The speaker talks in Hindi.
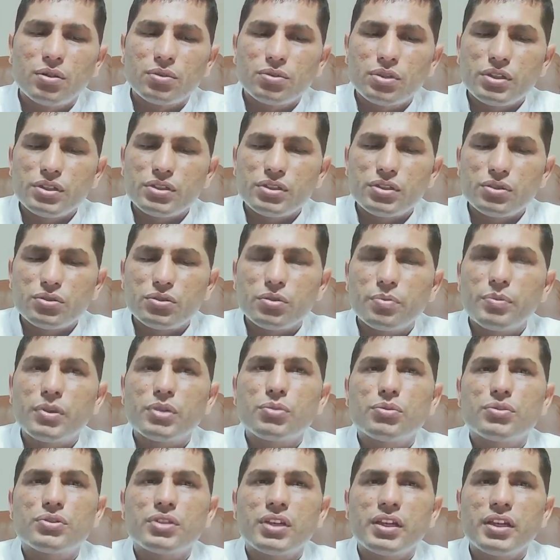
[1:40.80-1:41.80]
तो इन चीजों में
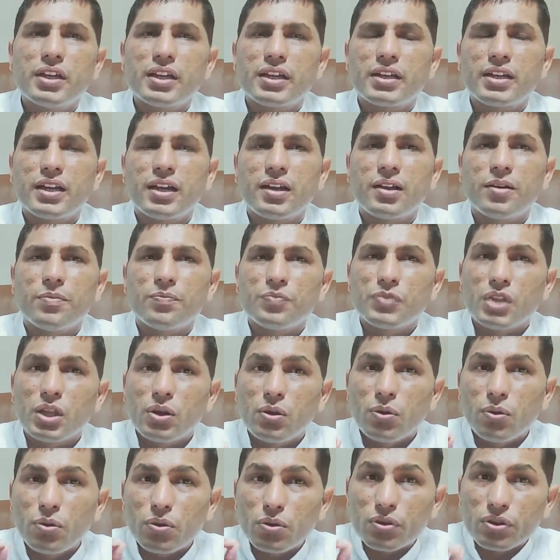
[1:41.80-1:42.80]
कुछ नहीं रखा
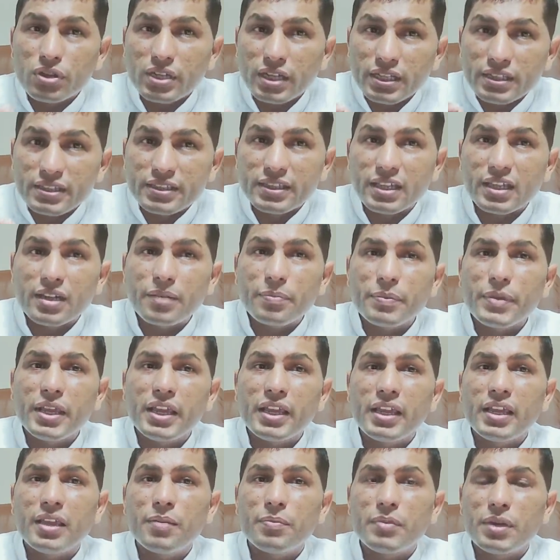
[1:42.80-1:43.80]
और कत्तर
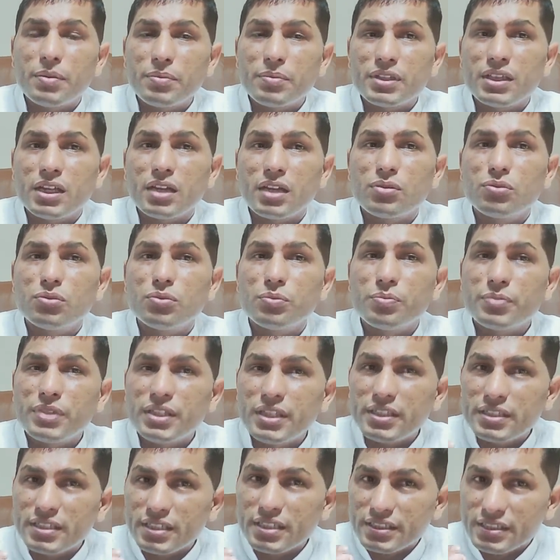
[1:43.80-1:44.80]
में मैं बता दूं
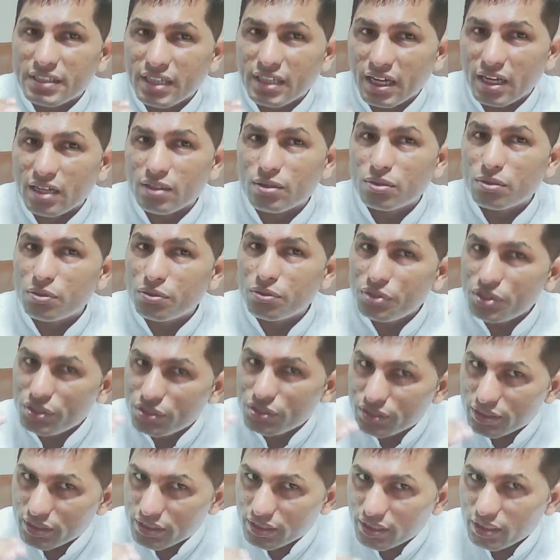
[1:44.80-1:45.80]
बीस हजार तो
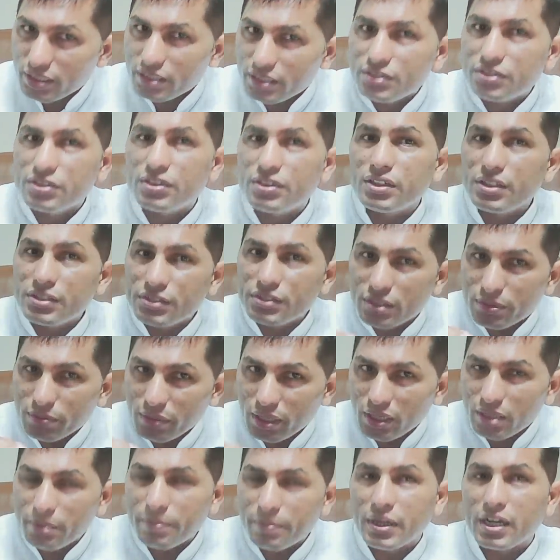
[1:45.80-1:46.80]
नीचे नी, नीचे
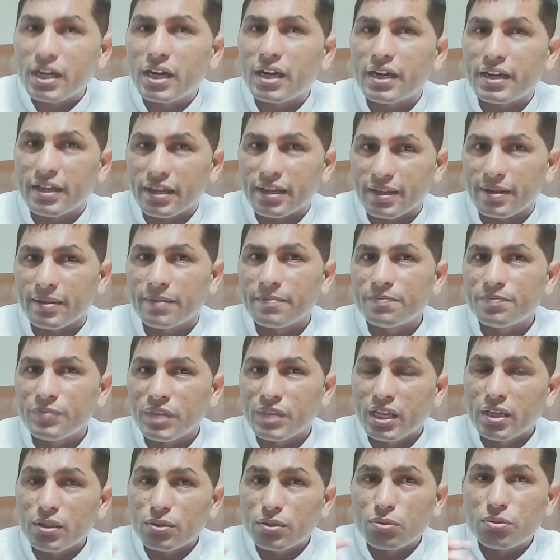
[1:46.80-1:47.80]
वाली पगार है
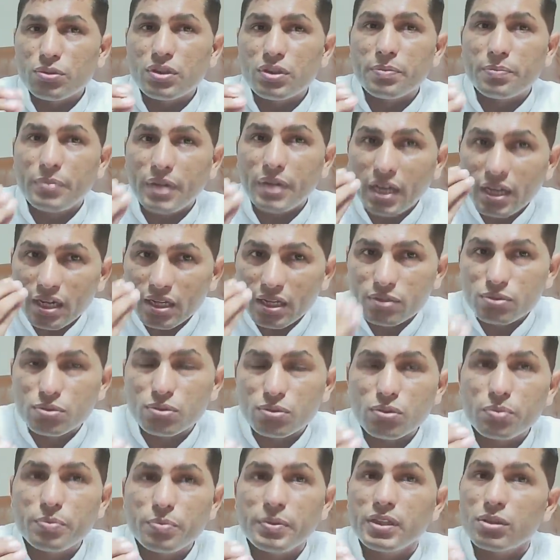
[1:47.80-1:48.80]
क्योंकि बारह सौ
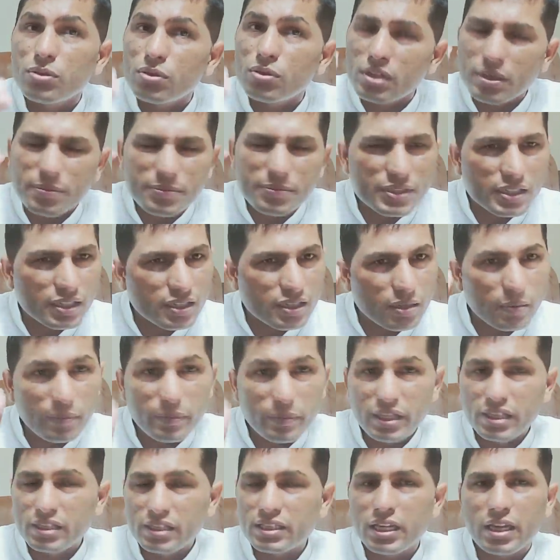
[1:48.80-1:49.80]
रुपए तो कम से कम
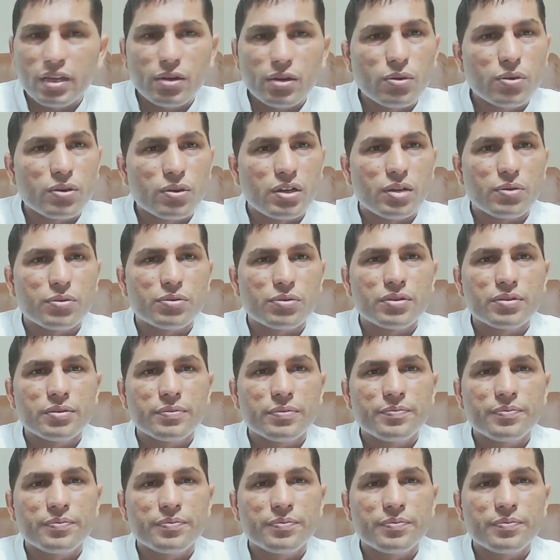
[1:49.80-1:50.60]
मिलता है नो डाउट